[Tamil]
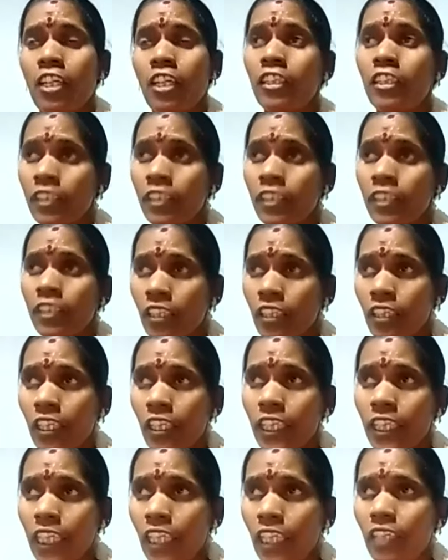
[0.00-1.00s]
இந்த தண்ணி
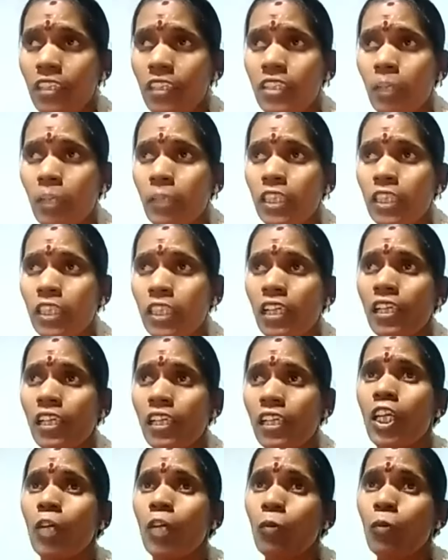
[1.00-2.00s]
இல்லாத சமயத்துல
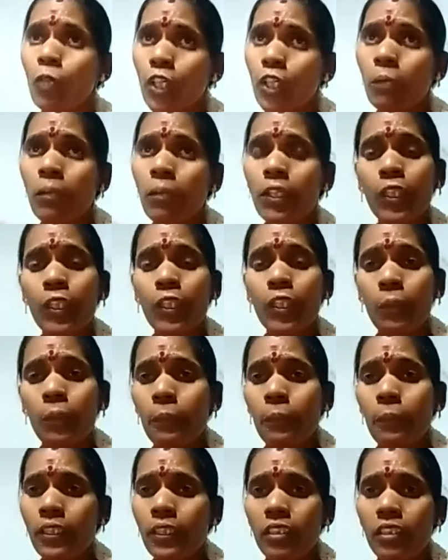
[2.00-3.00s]
உனக்கு மட்டும்
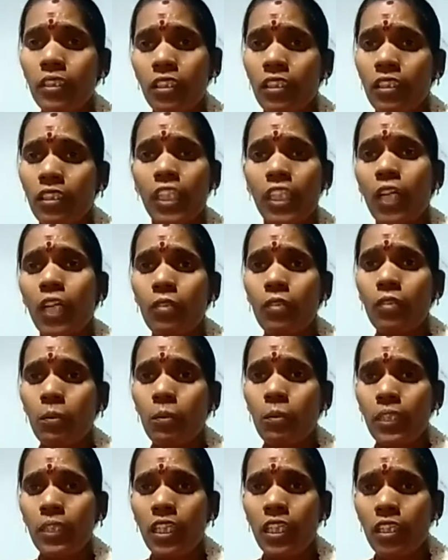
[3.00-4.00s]
இப்படி இந்த
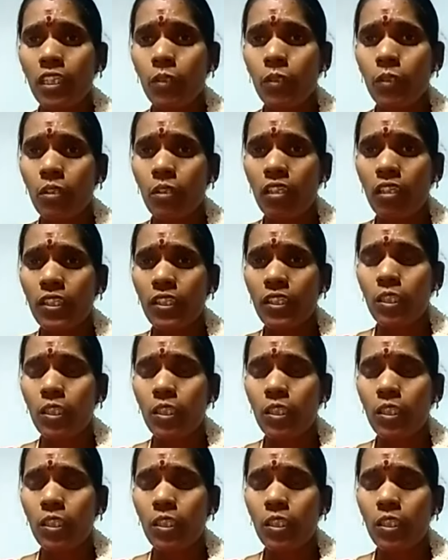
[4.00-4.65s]
அளவுக்கு நெல் கூடுதலாச்சு